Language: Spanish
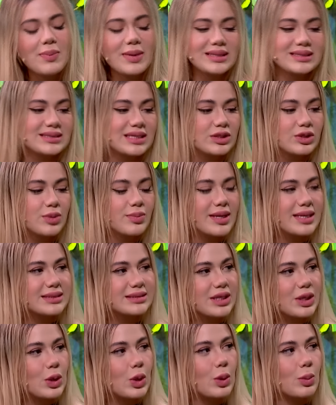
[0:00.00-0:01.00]
pensando y me
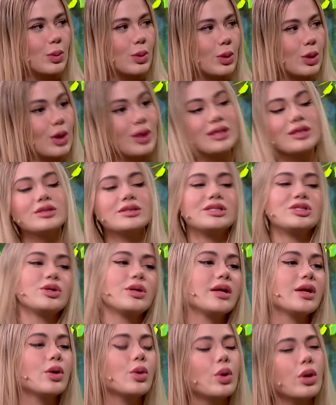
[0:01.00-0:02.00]
dice, como no? Entonces yo
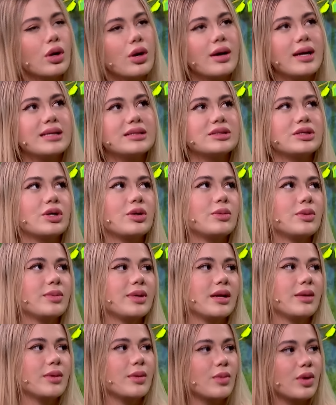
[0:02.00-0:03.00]
le inculco eso, como
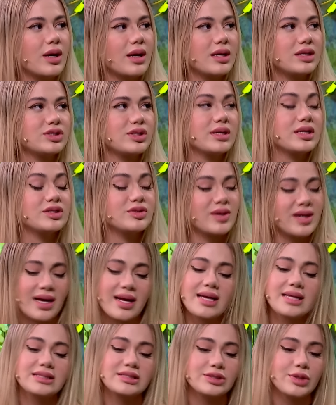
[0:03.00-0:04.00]
mira, mi amor, el hecho de que yo haga
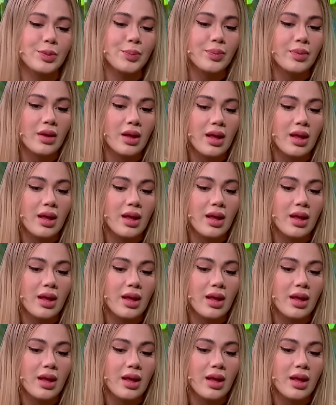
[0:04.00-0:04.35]
esto,